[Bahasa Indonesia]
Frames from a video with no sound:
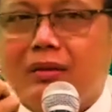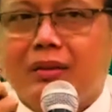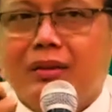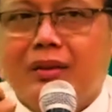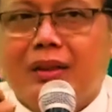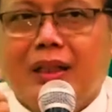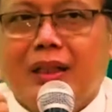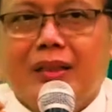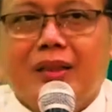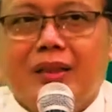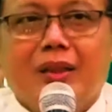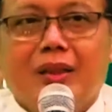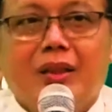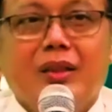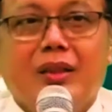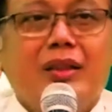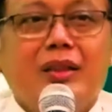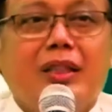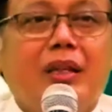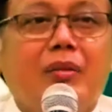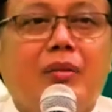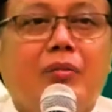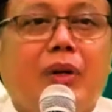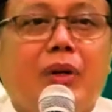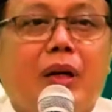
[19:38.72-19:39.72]
terus
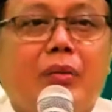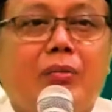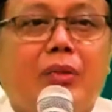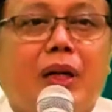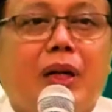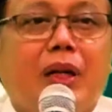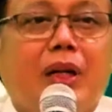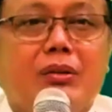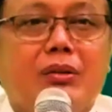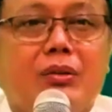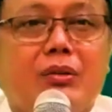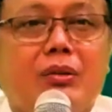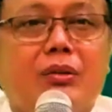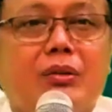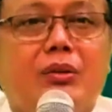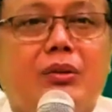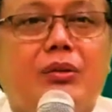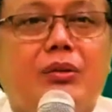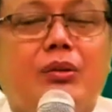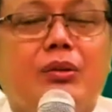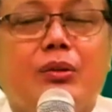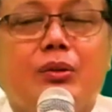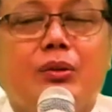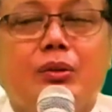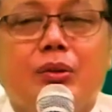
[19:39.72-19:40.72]
yang bapak itu
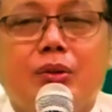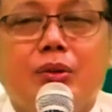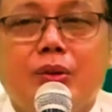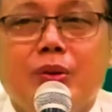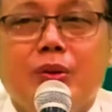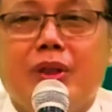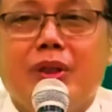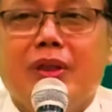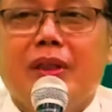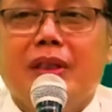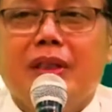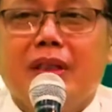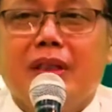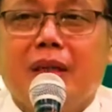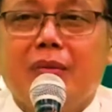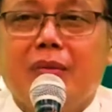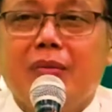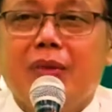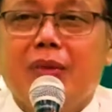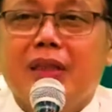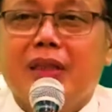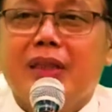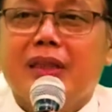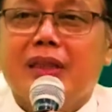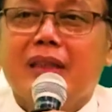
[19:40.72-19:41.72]
dulu ketika
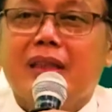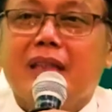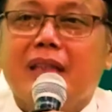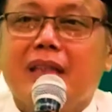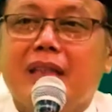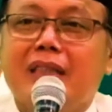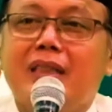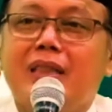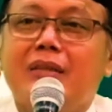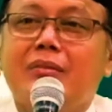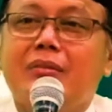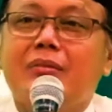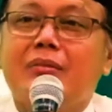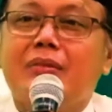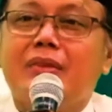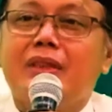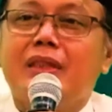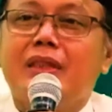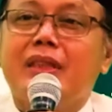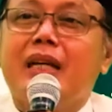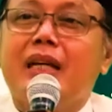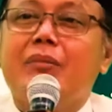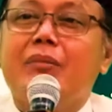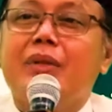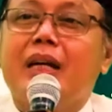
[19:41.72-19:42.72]
masih sehat
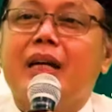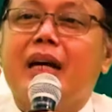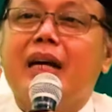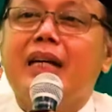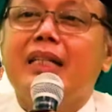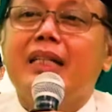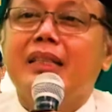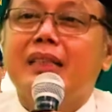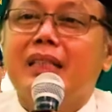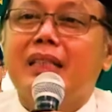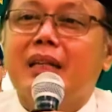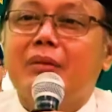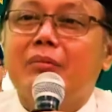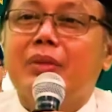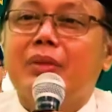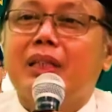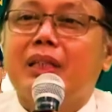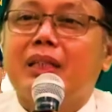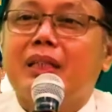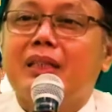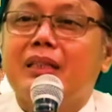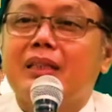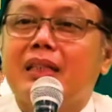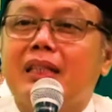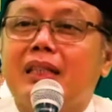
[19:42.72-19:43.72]
tiap harinya
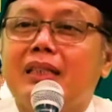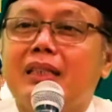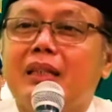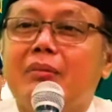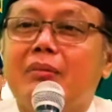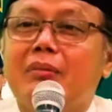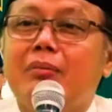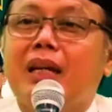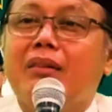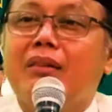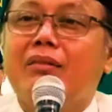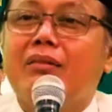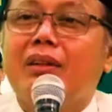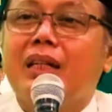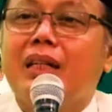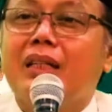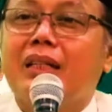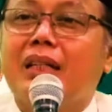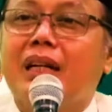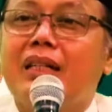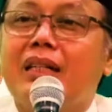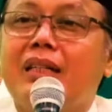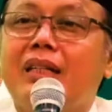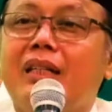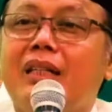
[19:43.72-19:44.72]
pekerjaannya
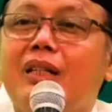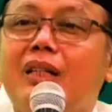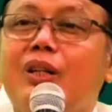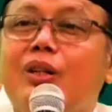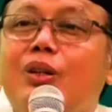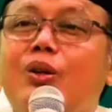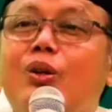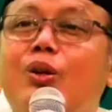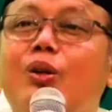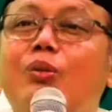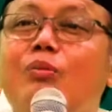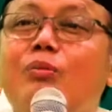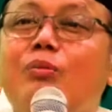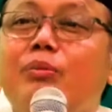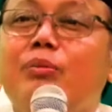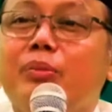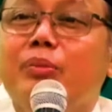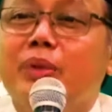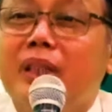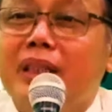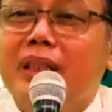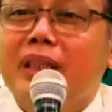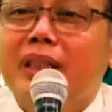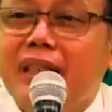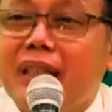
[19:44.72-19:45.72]
menawarkan
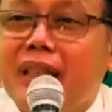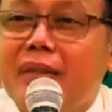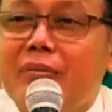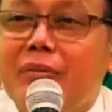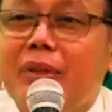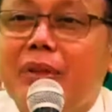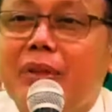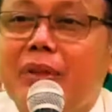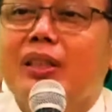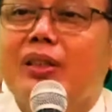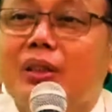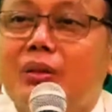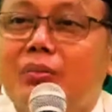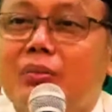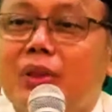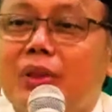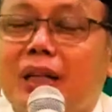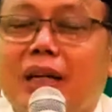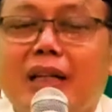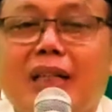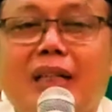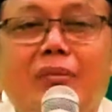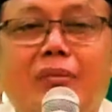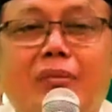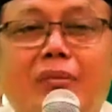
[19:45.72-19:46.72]
ngombe, minum
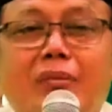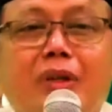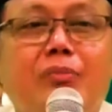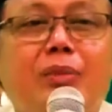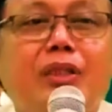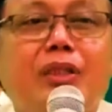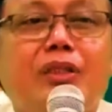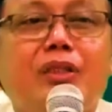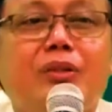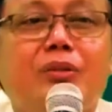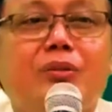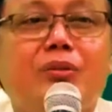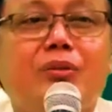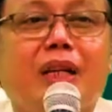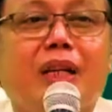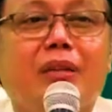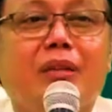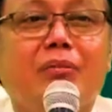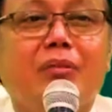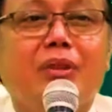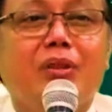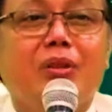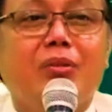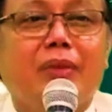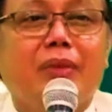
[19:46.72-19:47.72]
karena apa? penjual
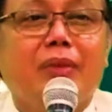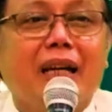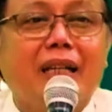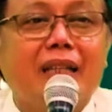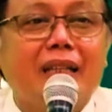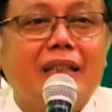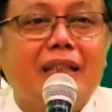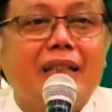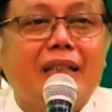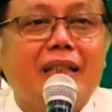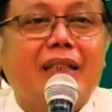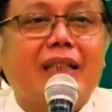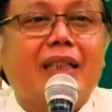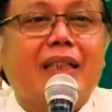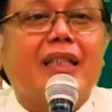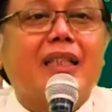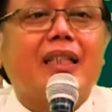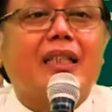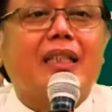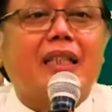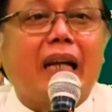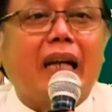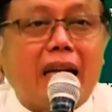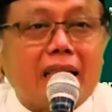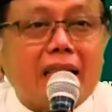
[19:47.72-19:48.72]
minuman
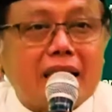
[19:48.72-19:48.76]
keras.